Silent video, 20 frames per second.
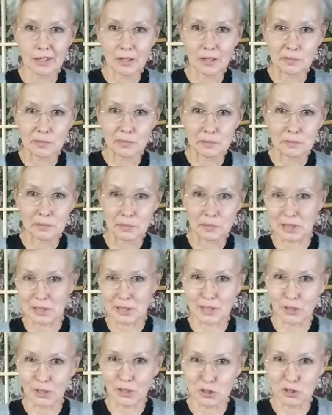
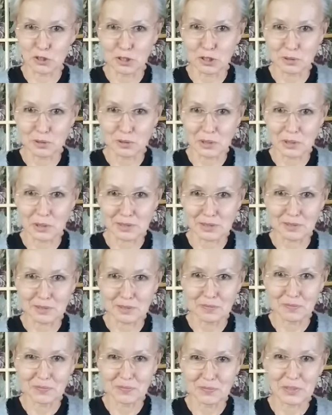потрясающие результаты.
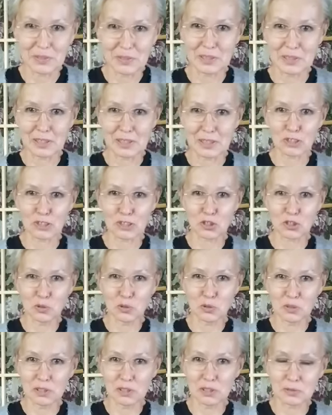И я хочу
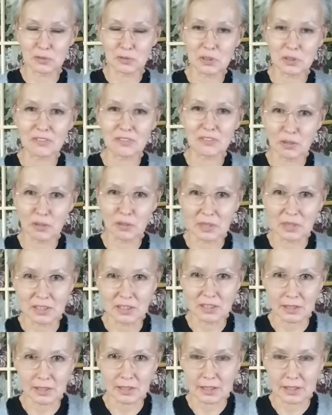сегодня вам о них
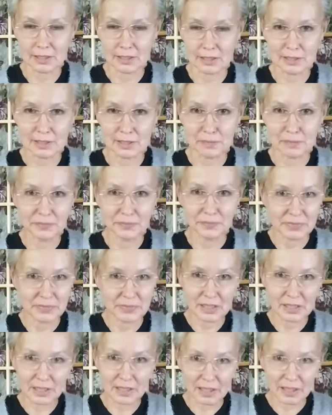рассказать.
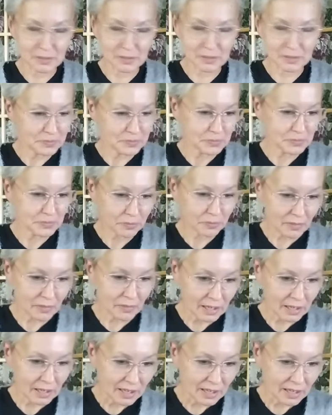Итак,
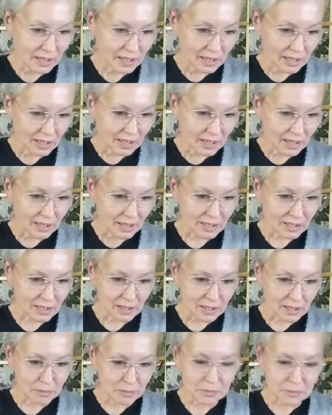э,
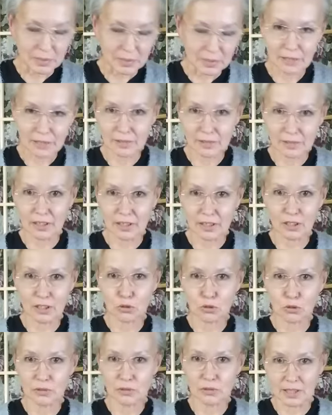первый
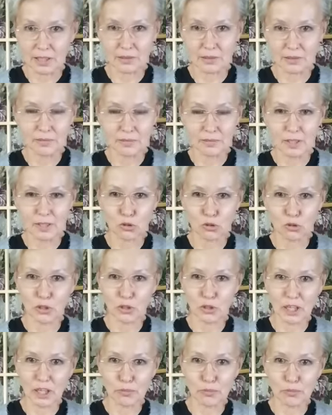результат, который я
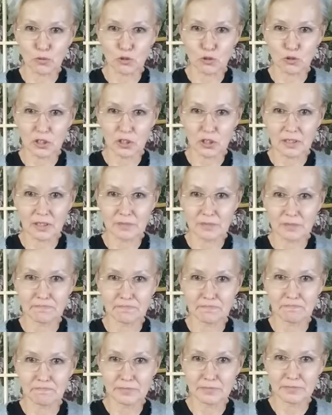получила
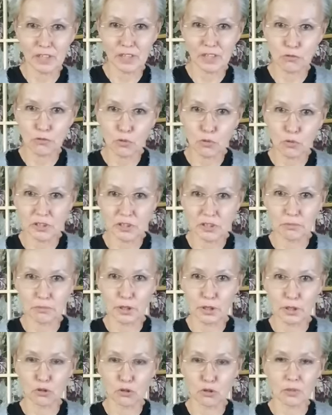на фоне приема
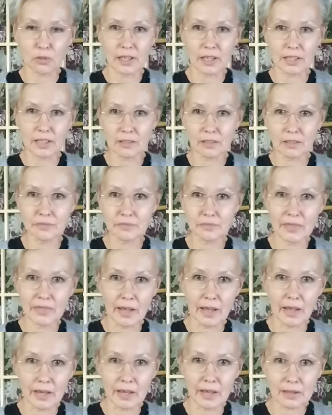глины,
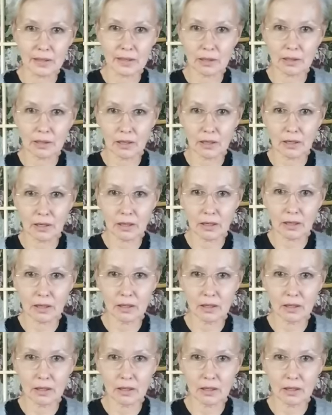это